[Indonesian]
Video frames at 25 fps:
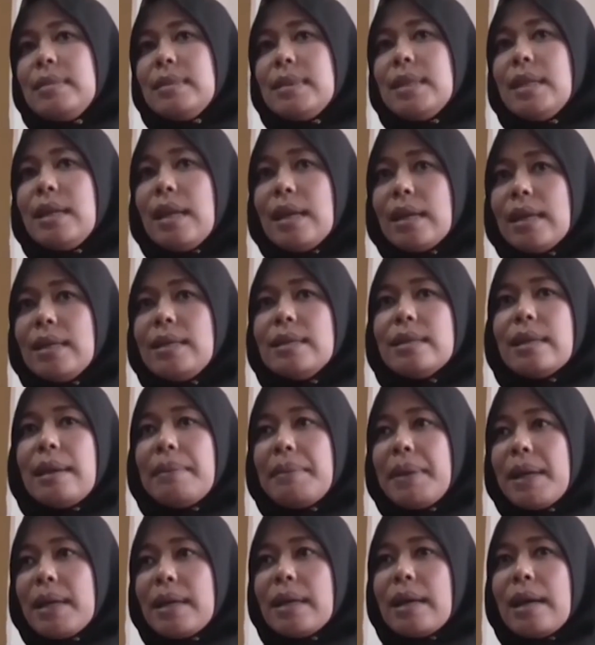Silakan
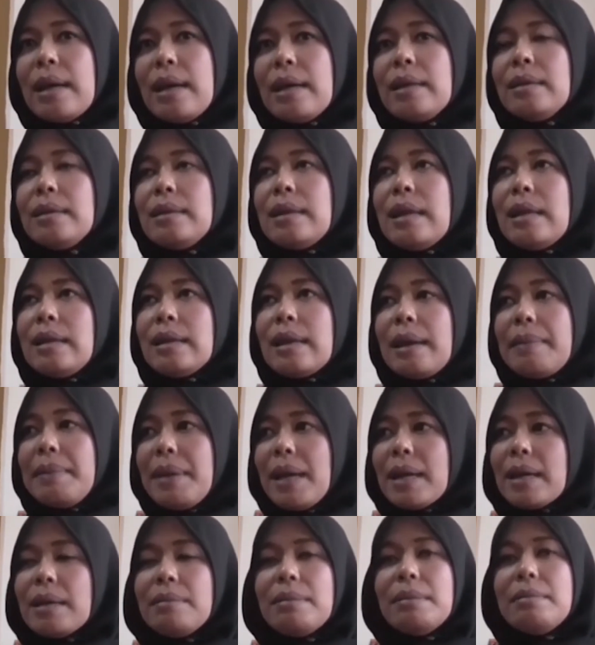disampaikan dan
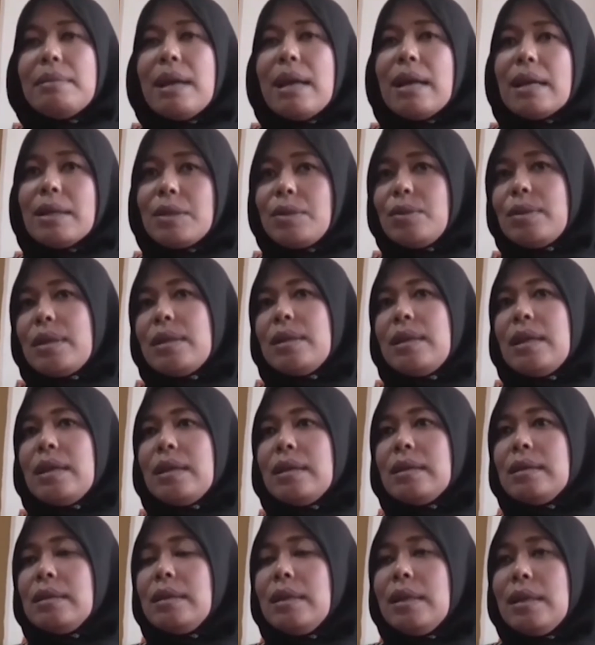kami akan membalas
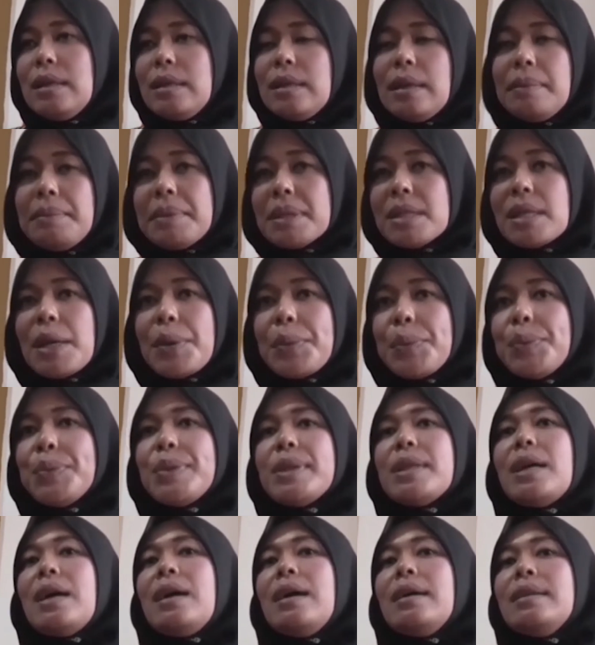surat yang yang
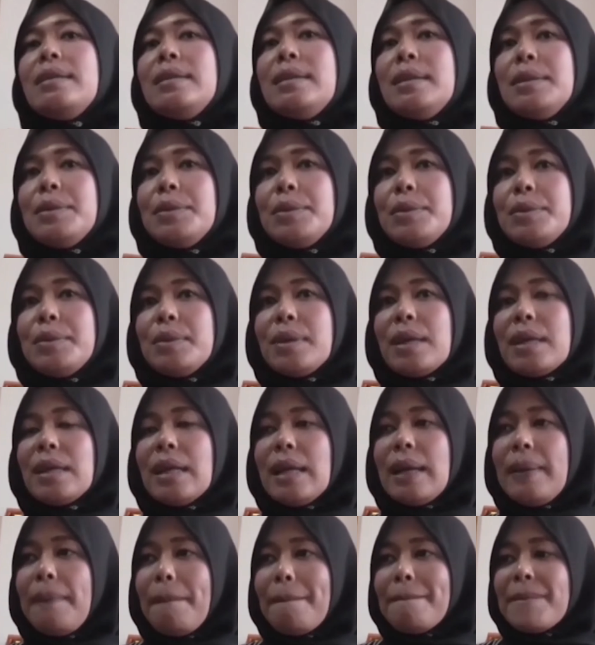bersangkutan
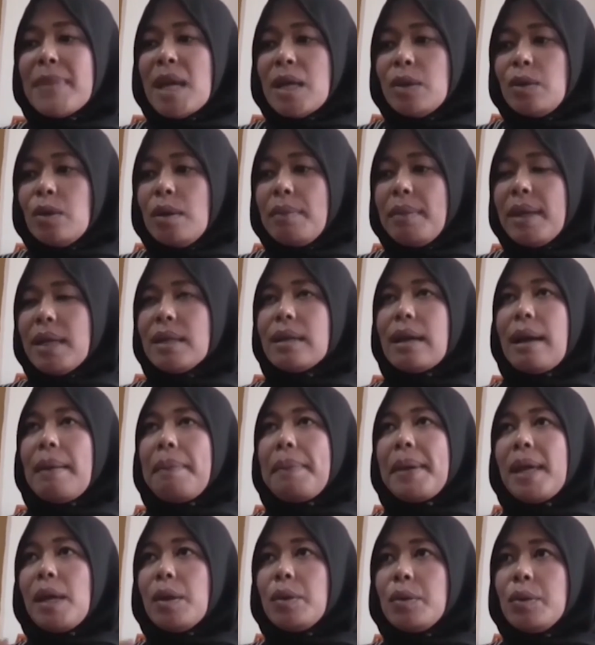gitu. Karena domain
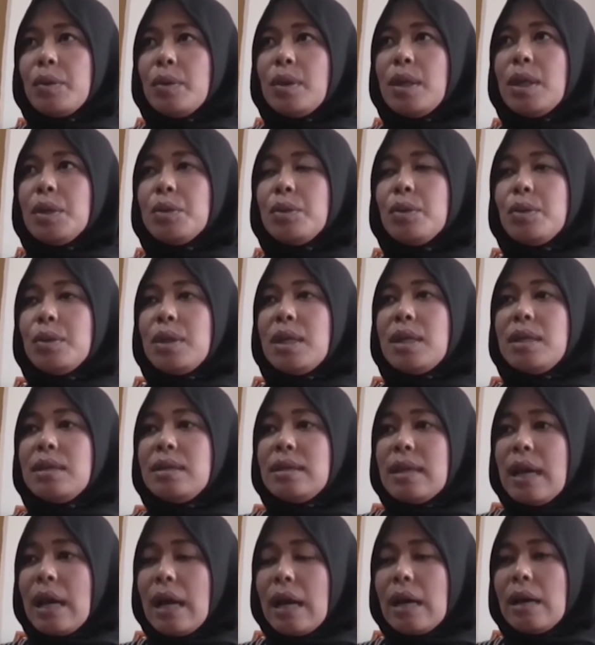KPU itu
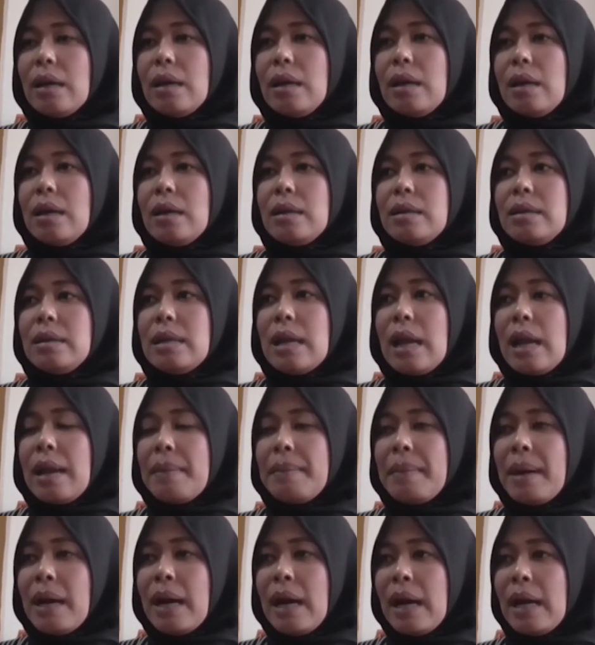tidak
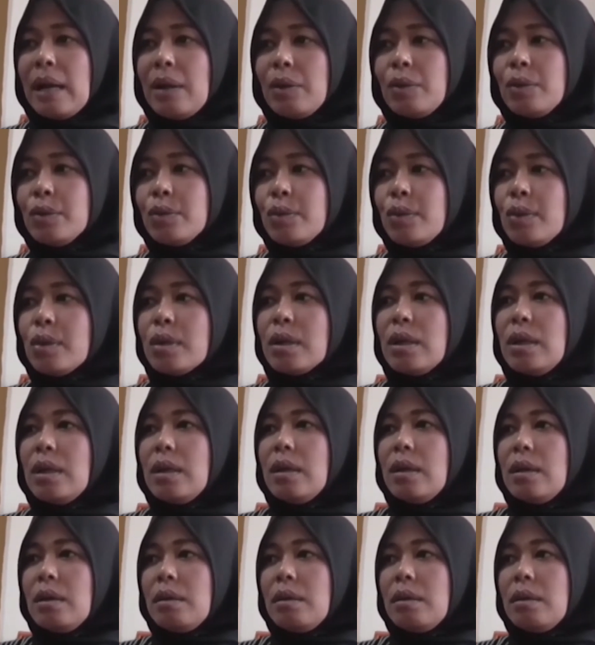dalam hal untuk